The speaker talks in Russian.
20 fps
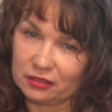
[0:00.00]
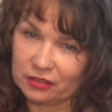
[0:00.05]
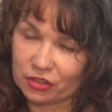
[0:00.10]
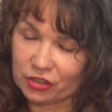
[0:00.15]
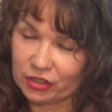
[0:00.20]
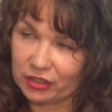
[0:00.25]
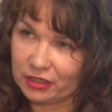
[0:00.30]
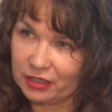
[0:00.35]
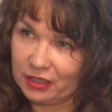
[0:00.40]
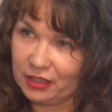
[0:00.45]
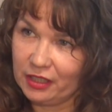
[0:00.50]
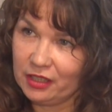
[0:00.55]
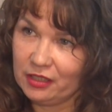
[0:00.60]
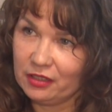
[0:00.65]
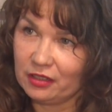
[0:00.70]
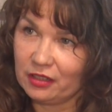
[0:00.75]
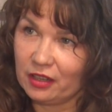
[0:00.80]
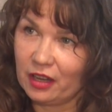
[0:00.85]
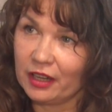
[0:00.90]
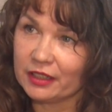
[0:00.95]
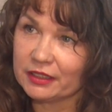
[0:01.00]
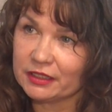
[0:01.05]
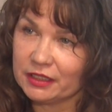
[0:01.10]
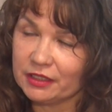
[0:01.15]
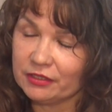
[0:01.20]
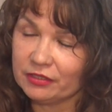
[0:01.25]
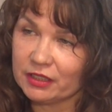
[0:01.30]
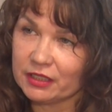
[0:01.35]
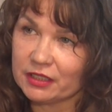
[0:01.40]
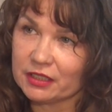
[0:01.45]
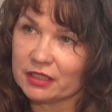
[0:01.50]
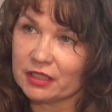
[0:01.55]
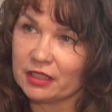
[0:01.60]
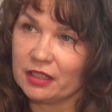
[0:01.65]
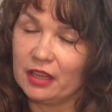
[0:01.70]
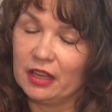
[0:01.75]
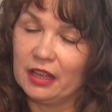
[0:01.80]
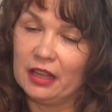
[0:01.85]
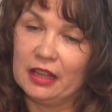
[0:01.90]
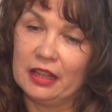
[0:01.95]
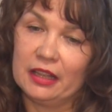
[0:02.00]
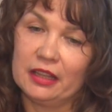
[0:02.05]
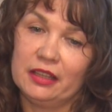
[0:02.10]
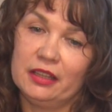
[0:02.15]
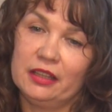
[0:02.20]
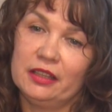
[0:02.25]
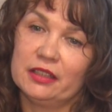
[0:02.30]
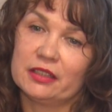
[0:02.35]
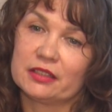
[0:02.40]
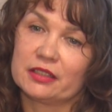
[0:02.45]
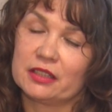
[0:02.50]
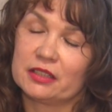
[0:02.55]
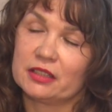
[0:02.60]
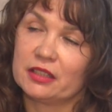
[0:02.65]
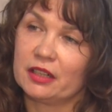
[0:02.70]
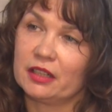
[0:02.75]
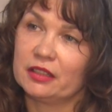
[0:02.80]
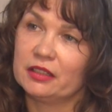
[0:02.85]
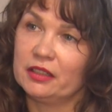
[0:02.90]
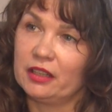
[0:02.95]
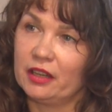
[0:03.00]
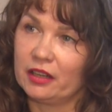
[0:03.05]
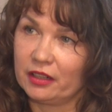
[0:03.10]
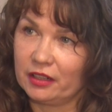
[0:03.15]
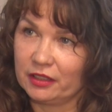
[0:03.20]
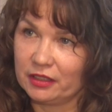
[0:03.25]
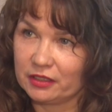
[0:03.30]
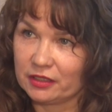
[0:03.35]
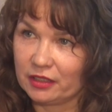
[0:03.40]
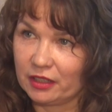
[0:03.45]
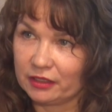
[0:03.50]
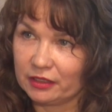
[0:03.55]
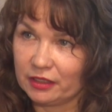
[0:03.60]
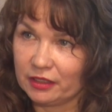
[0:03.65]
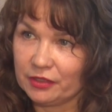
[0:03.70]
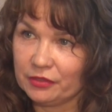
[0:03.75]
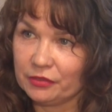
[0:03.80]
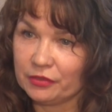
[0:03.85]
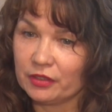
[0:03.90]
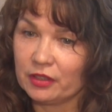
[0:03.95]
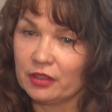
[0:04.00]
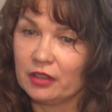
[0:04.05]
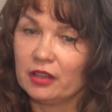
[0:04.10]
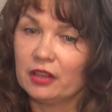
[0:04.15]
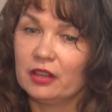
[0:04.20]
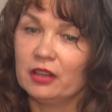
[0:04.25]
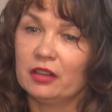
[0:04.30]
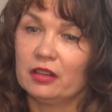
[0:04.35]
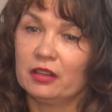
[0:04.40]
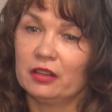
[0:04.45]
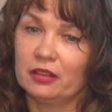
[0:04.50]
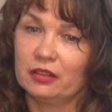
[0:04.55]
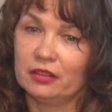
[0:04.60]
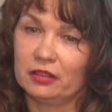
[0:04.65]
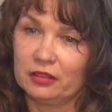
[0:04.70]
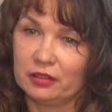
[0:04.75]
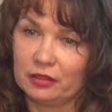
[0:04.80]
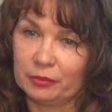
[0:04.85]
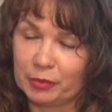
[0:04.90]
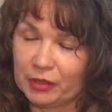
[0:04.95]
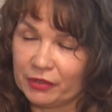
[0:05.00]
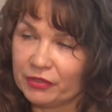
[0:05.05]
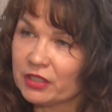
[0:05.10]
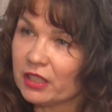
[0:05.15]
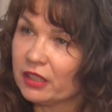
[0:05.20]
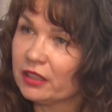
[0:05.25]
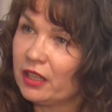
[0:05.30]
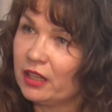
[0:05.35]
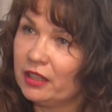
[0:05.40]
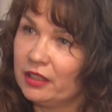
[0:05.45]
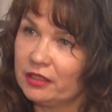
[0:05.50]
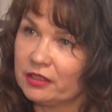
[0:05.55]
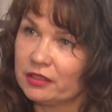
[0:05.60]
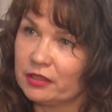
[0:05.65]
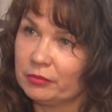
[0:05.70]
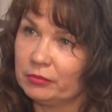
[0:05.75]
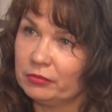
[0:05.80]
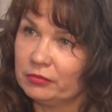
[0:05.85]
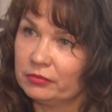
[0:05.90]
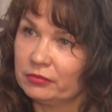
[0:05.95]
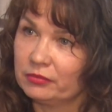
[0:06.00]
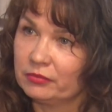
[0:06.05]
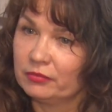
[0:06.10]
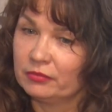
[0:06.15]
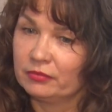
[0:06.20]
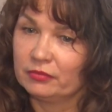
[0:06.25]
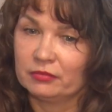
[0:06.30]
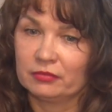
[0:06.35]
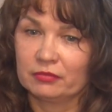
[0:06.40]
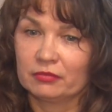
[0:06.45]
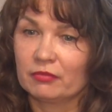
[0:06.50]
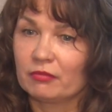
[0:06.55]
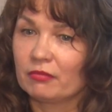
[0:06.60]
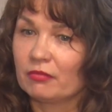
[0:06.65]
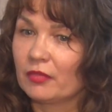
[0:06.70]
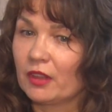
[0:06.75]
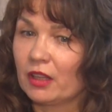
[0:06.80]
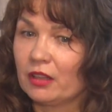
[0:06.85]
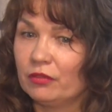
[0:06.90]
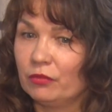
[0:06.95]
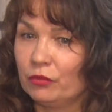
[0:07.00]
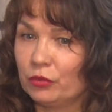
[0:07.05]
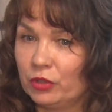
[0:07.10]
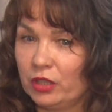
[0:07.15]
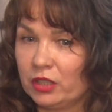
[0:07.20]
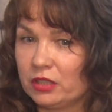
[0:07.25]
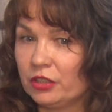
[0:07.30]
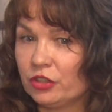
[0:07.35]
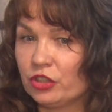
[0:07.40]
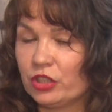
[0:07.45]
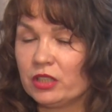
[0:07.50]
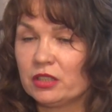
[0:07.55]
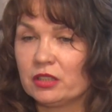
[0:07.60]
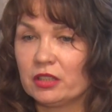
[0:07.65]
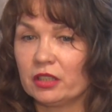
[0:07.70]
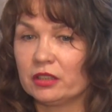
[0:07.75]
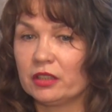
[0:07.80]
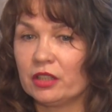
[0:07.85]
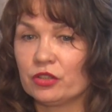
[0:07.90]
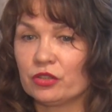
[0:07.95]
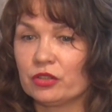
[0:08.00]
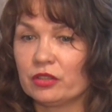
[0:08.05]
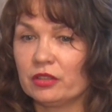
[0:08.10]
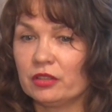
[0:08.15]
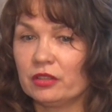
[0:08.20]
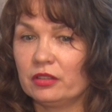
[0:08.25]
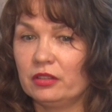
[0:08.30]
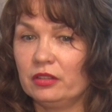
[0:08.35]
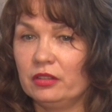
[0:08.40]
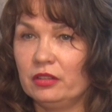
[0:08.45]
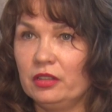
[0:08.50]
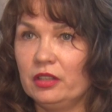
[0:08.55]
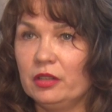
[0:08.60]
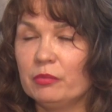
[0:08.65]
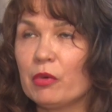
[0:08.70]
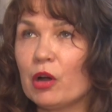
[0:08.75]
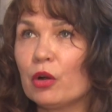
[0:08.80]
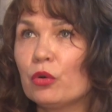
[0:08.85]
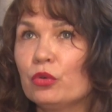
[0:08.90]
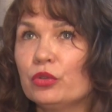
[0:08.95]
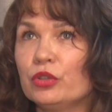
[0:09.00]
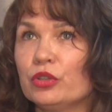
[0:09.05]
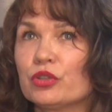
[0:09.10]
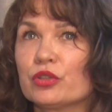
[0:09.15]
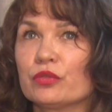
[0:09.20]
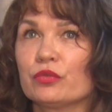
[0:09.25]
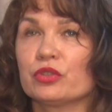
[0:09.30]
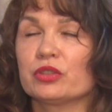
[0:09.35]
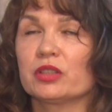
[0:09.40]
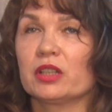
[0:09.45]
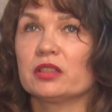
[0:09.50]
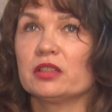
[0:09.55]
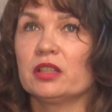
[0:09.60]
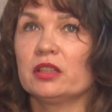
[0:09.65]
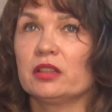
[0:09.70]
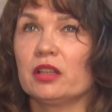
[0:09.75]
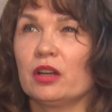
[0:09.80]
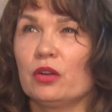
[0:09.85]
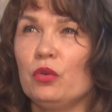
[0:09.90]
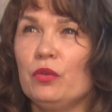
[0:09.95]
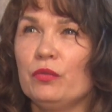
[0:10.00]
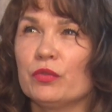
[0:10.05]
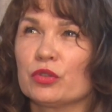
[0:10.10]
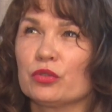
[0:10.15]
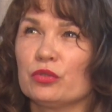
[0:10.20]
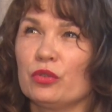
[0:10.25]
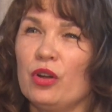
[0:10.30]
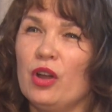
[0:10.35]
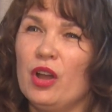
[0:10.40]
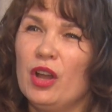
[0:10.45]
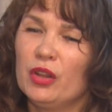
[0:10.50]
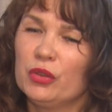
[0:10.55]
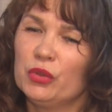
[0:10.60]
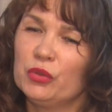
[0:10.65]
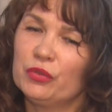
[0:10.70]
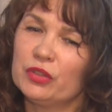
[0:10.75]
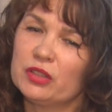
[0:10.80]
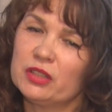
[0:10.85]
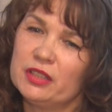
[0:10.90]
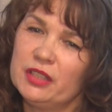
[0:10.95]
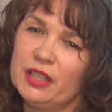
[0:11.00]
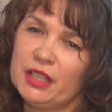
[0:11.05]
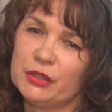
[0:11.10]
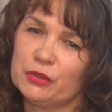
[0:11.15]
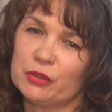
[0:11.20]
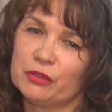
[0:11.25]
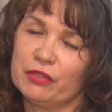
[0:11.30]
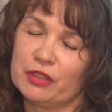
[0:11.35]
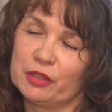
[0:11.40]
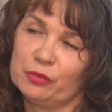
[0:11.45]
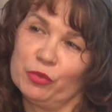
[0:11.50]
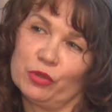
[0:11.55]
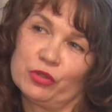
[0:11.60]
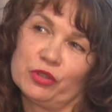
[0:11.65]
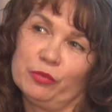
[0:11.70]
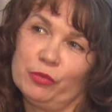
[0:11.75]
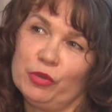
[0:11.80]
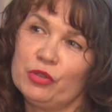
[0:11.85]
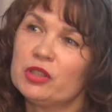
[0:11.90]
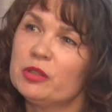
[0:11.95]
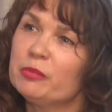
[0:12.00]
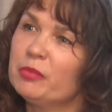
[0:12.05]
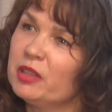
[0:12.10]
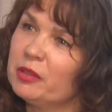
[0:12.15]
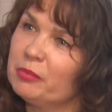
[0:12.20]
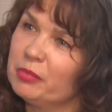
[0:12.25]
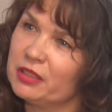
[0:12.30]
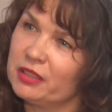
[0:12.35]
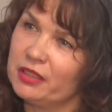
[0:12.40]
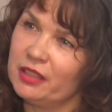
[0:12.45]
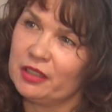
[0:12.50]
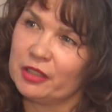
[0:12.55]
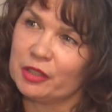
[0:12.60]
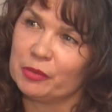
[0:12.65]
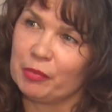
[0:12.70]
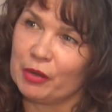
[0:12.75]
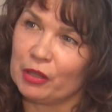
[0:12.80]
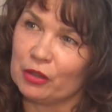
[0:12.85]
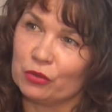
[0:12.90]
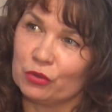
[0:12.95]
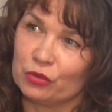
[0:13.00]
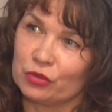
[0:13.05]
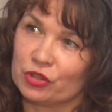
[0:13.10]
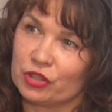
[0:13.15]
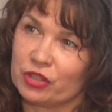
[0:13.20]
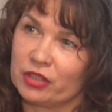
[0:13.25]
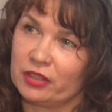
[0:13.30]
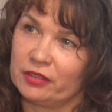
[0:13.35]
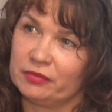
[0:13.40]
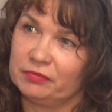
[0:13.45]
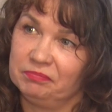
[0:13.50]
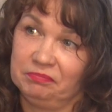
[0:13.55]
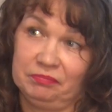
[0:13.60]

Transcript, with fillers: жителей активность, и со стороны организаторов э, профессионализм. Вот если честно, я даже не могу ничего сказать такого, что ну вот здесь вот, возможно, можно было бы сделать получше.